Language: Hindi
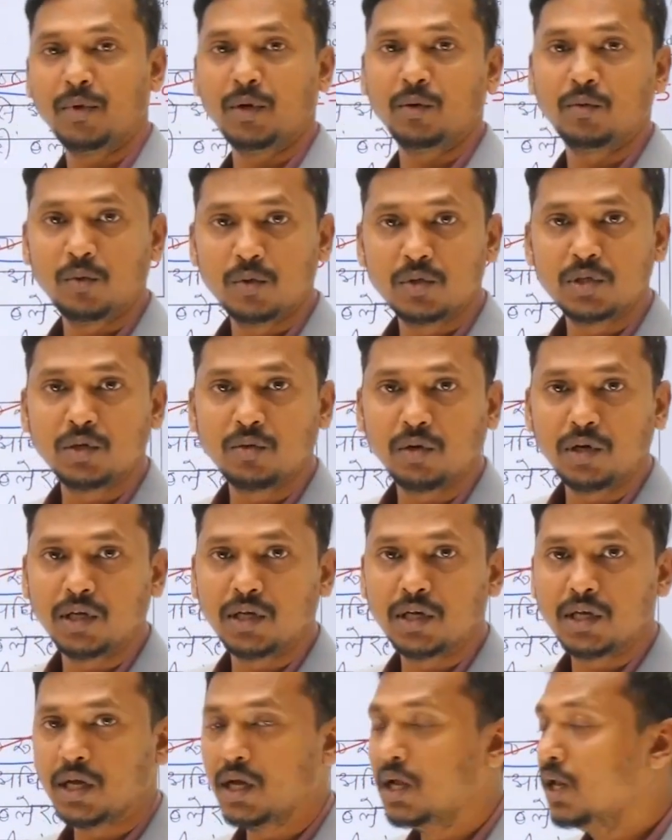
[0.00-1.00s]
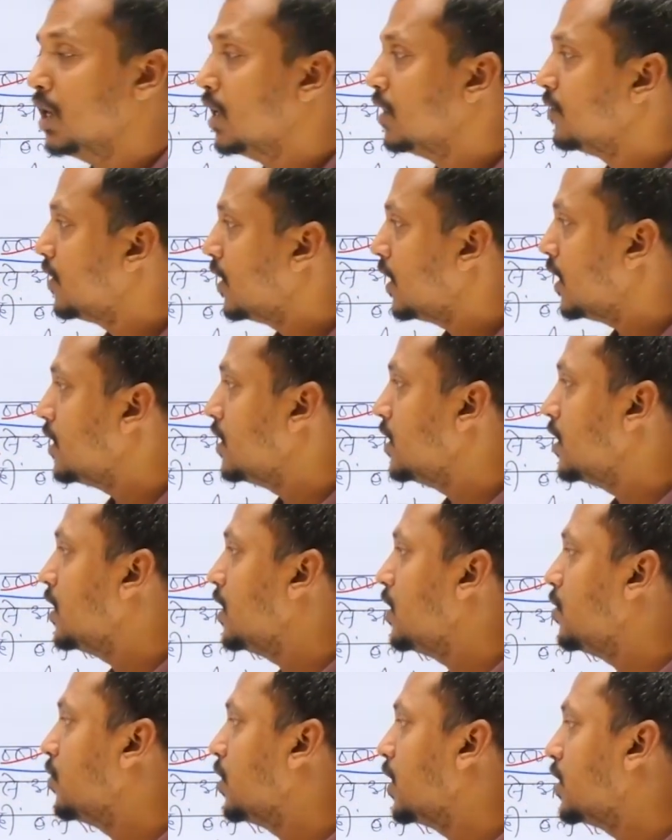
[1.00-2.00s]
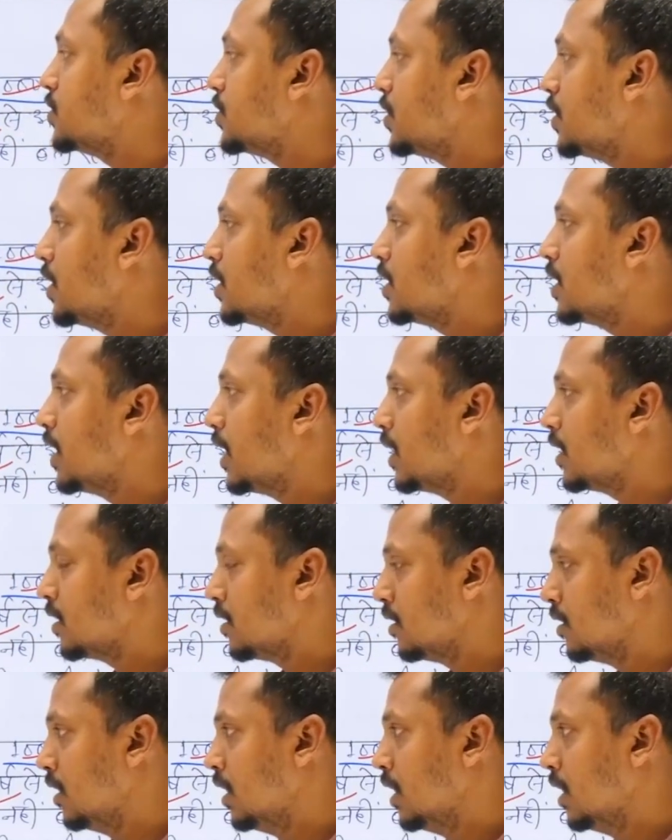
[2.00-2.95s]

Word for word: बिल्कुल उसी को लिखिए ठीक है ये नहीं होना चाहिए कि लाइक